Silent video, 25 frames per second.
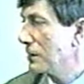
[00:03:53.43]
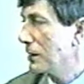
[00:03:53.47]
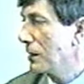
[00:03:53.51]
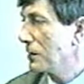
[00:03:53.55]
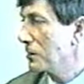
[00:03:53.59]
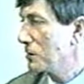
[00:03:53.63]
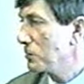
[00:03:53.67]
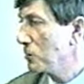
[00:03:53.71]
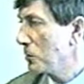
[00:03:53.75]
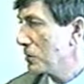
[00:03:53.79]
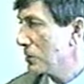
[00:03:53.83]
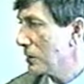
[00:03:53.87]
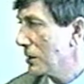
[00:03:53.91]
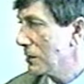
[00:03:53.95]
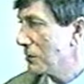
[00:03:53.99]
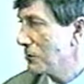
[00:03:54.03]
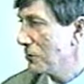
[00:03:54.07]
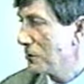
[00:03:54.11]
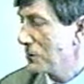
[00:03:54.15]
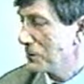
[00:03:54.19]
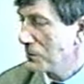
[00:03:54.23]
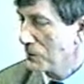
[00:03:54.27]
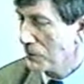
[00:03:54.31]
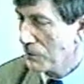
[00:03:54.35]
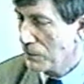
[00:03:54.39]
Także można
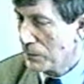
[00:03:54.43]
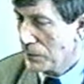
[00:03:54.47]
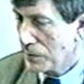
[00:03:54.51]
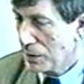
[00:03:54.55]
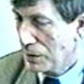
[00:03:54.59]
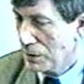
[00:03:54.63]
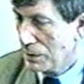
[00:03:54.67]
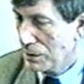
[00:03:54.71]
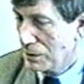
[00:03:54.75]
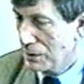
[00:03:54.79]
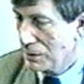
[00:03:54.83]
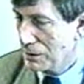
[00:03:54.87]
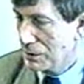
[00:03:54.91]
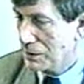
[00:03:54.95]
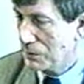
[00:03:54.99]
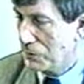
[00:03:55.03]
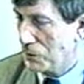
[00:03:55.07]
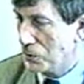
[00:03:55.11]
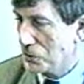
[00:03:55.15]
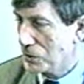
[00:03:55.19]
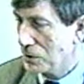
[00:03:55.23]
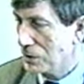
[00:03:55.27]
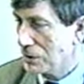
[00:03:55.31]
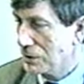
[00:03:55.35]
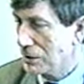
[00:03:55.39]
tu
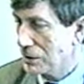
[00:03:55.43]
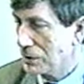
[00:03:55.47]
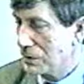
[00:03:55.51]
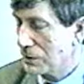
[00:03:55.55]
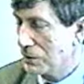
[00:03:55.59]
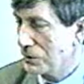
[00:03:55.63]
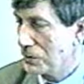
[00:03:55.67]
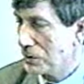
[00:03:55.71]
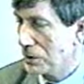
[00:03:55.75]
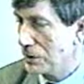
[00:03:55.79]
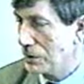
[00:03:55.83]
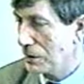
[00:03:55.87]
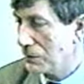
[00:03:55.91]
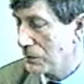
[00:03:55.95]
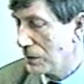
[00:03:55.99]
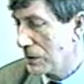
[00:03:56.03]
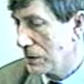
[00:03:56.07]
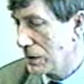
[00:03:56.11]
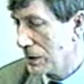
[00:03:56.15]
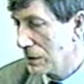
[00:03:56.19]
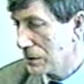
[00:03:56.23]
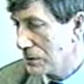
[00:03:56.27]
tworzyć nieskończenie wiele.